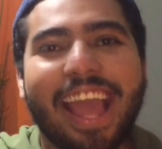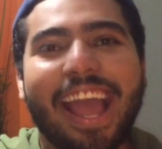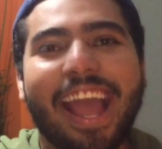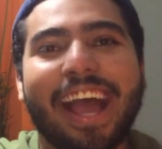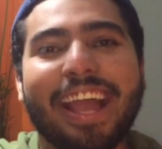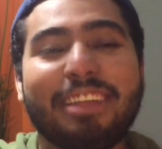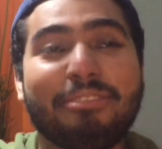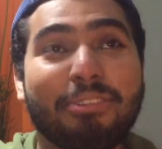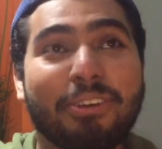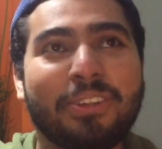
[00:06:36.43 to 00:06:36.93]

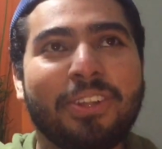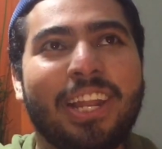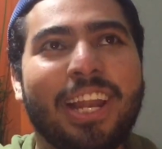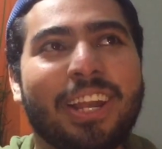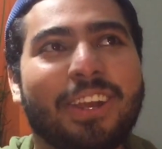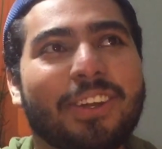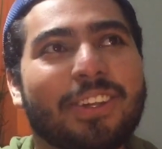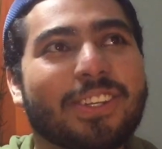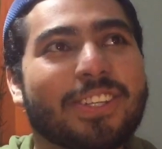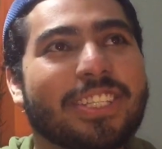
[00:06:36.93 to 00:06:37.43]
ahí fue donde
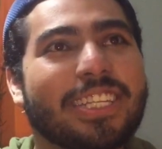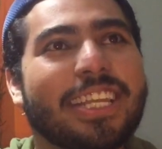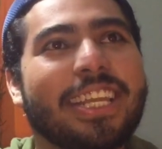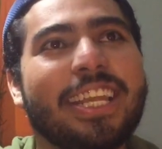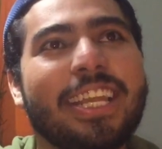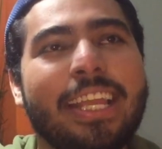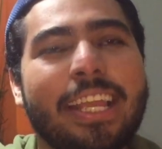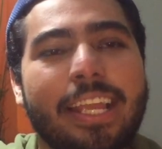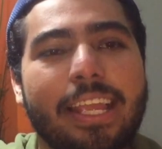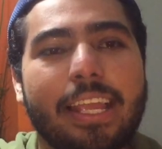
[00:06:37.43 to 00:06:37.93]
la
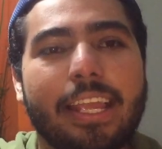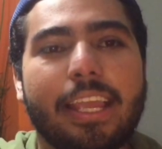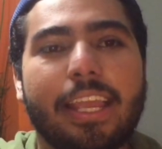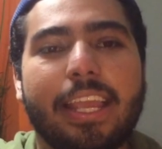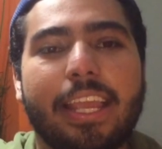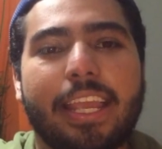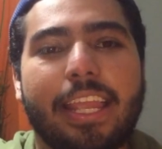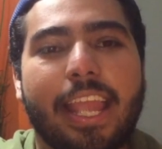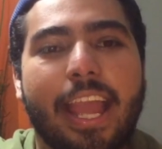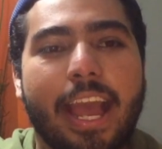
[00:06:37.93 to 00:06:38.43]
conocí
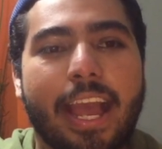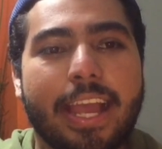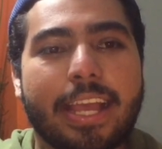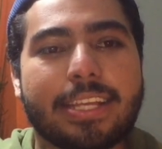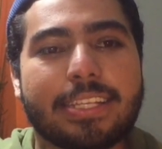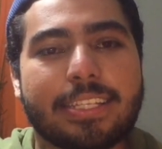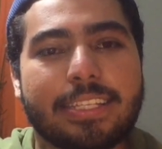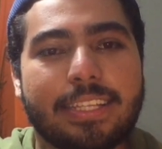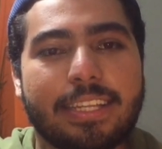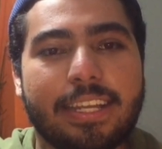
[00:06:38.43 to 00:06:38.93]
y ya
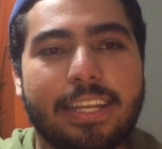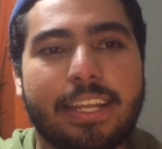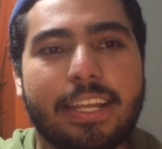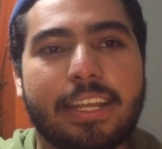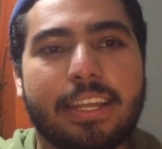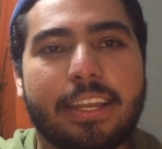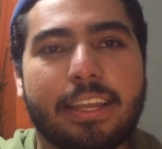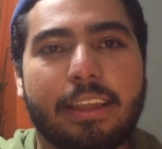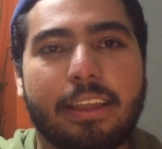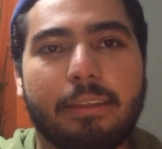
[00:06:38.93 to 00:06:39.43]

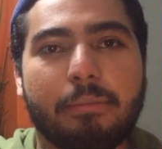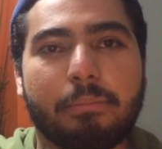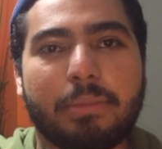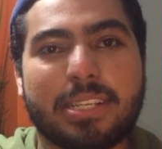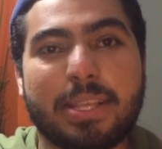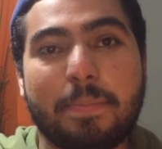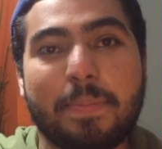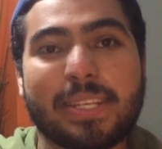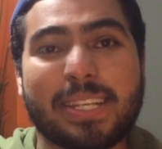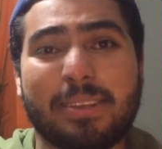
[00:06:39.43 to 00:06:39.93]
este,
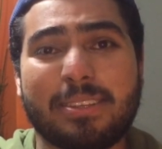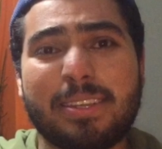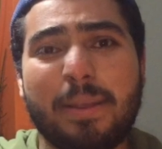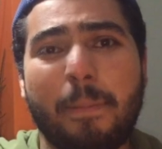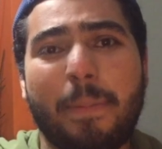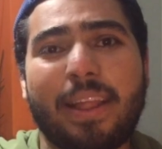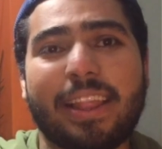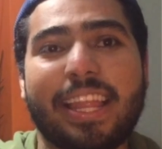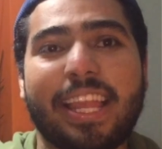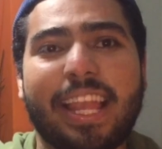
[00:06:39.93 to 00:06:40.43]
pues empezamos
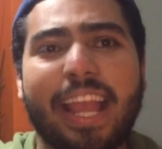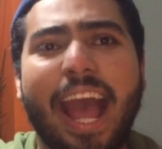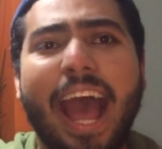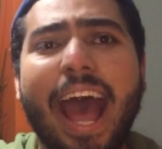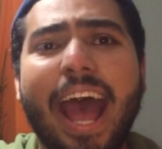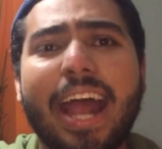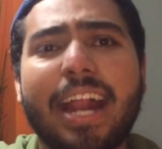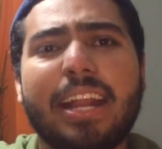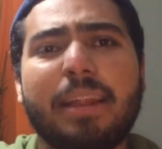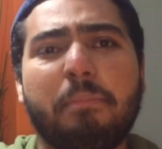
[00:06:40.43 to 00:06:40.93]
a
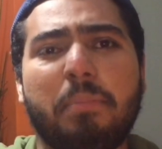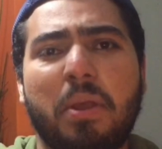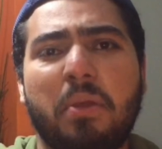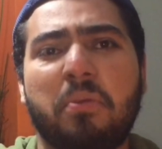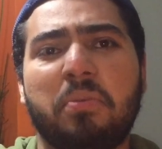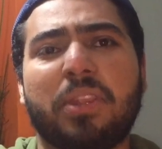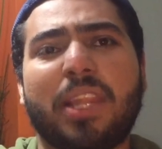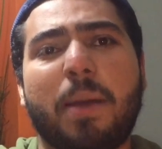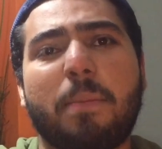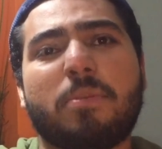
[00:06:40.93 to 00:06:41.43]
platicar y
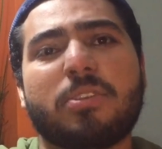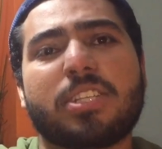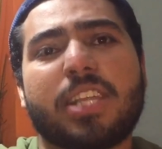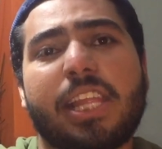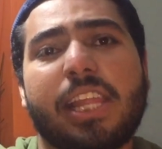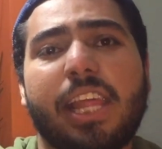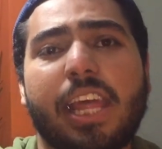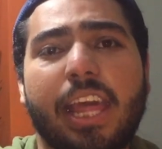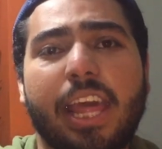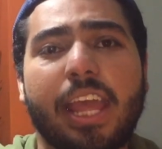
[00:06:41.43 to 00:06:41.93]
preguntamos
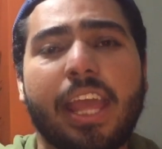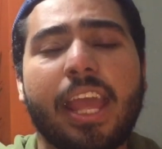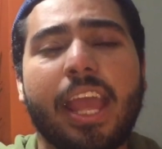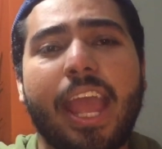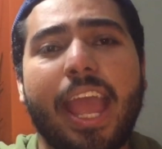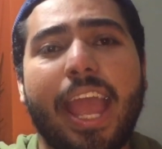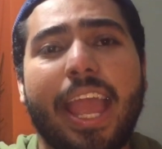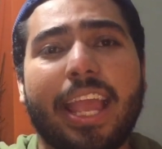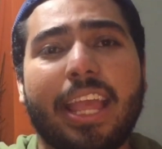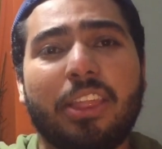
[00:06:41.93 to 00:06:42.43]
qué. de
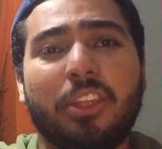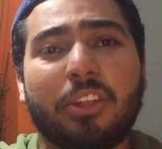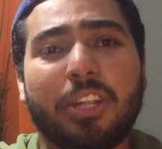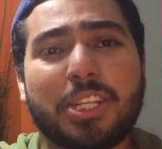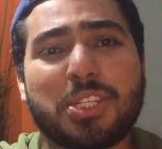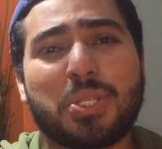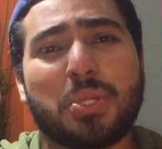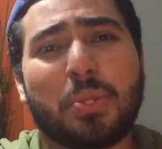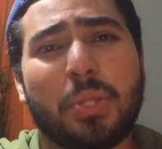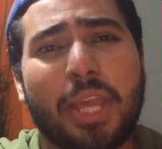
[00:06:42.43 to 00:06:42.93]
en
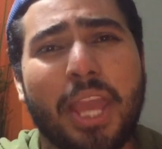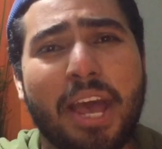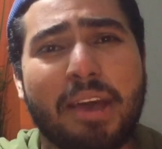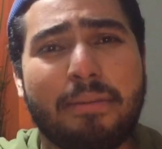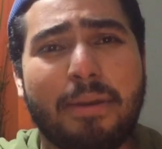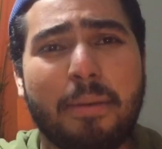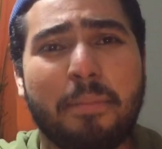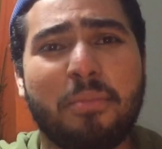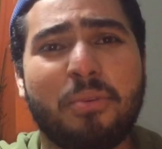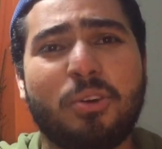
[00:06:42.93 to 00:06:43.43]
donde
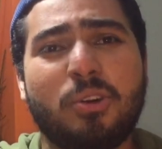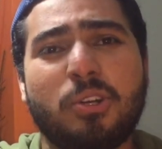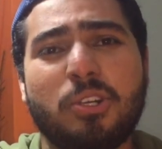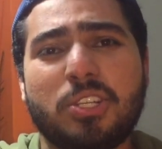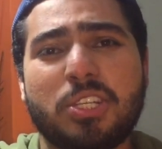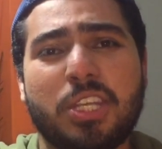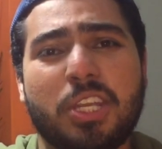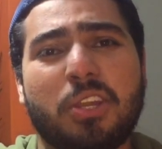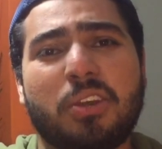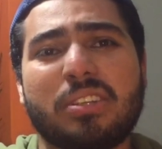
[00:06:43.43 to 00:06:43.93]

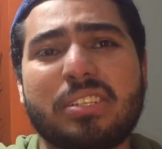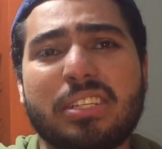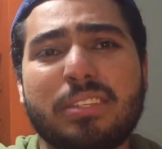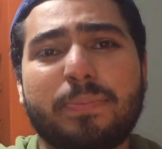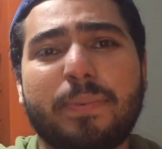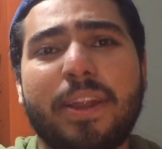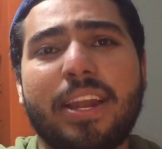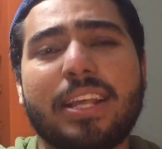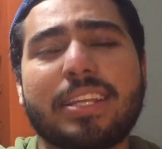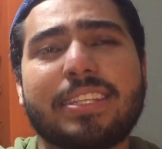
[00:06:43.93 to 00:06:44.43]
estudiábamos y cosas
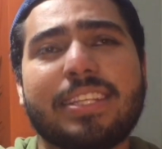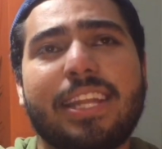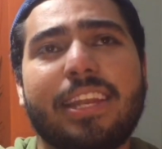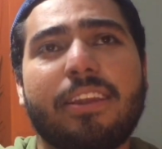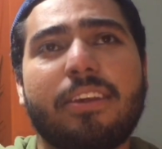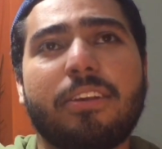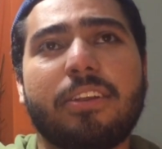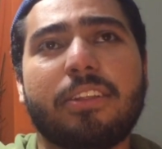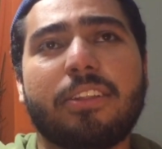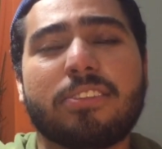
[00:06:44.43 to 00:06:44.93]
por el
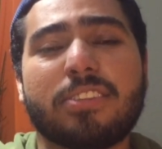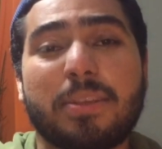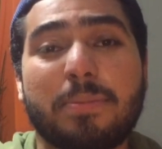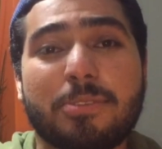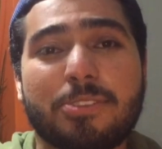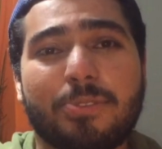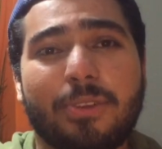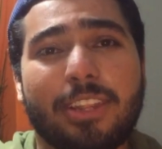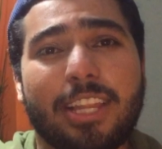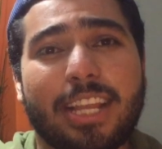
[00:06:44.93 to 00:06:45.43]
estilo y nos
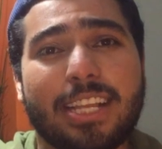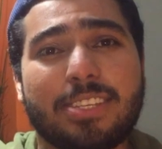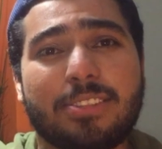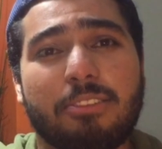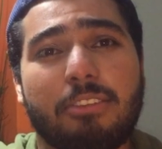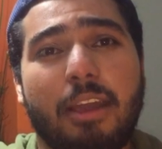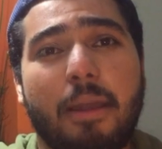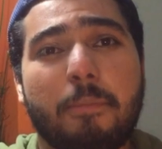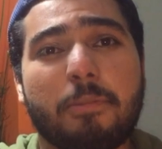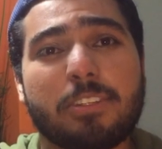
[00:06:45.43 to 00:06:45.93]
dimos cuenta que
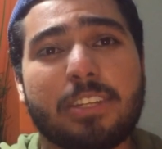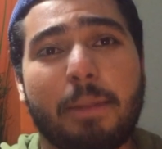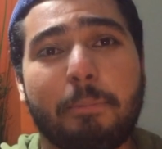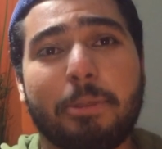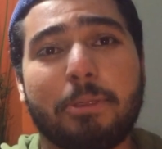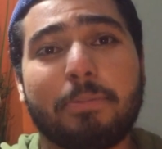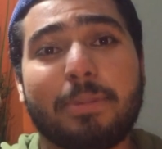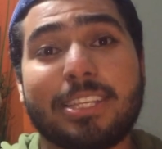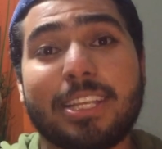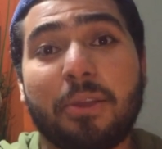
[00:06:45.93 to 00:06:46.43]
estudiábamos en la
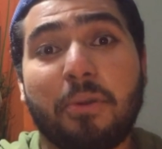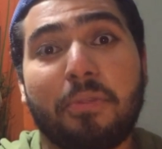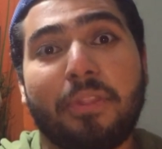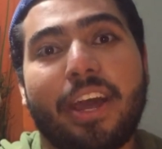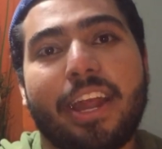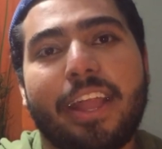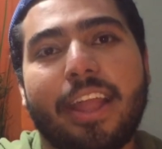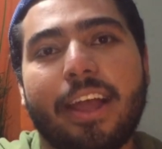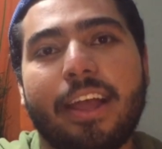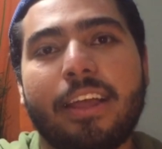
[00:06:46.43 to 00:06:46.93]
misma
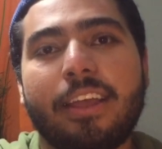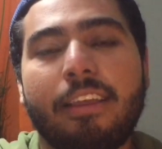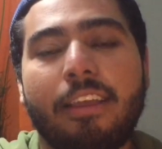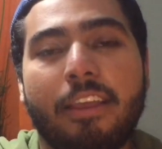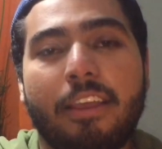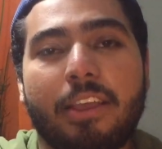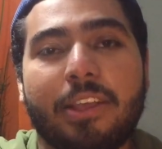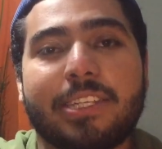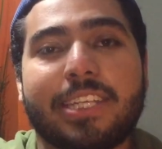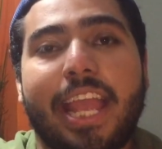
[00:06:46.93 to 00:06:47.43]
secundaria.
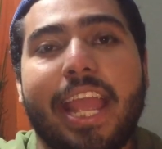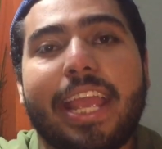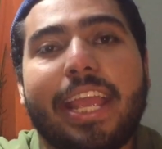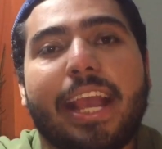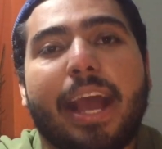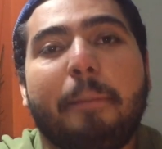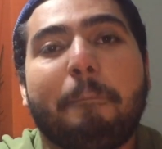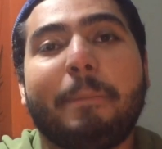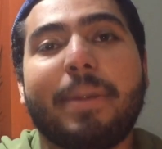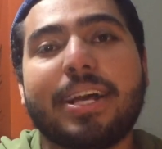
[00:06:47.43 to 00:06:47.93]
O sea, y
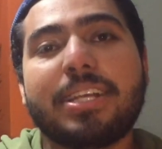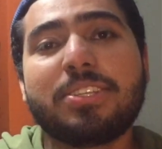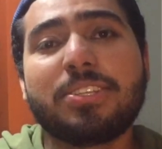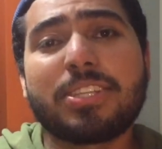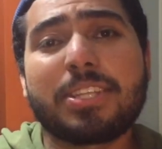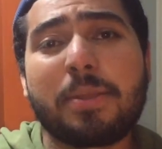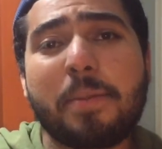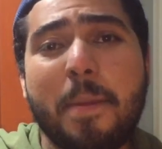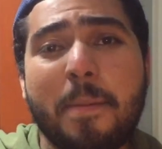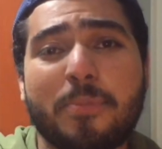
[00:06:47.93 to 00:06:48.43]
jamás
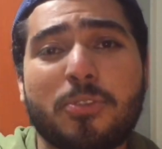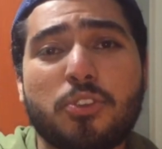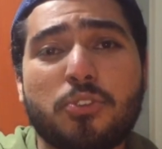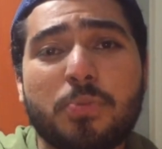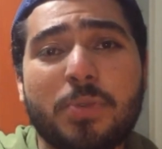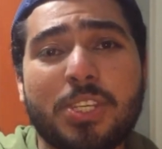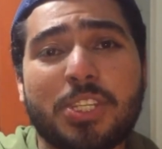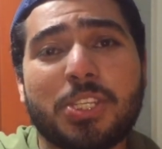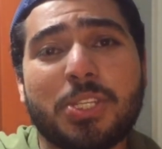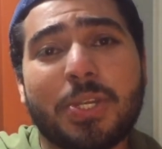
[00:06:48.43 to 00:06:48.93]
nos
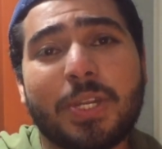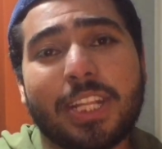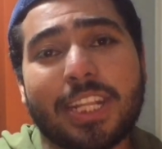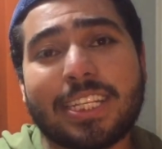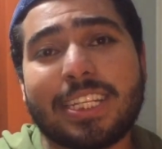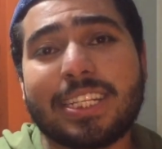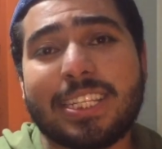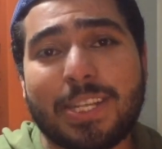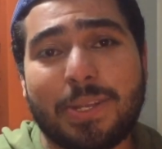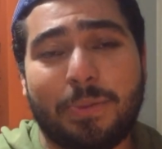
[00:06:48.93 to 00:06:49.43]
habíamos visto en
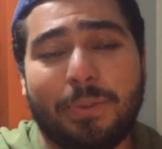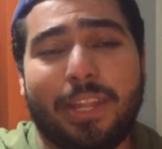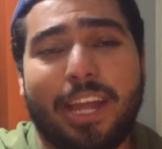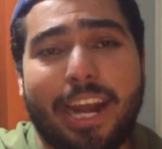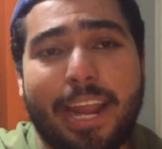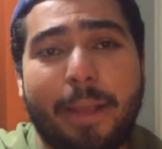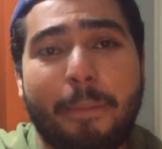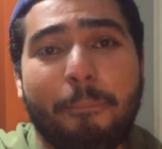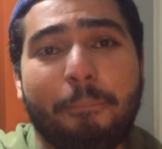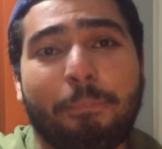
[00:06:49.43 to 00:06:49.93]
esa
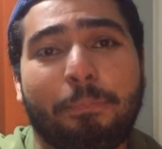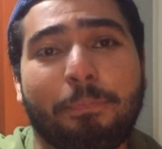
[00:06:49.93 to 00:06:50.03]
secundaria.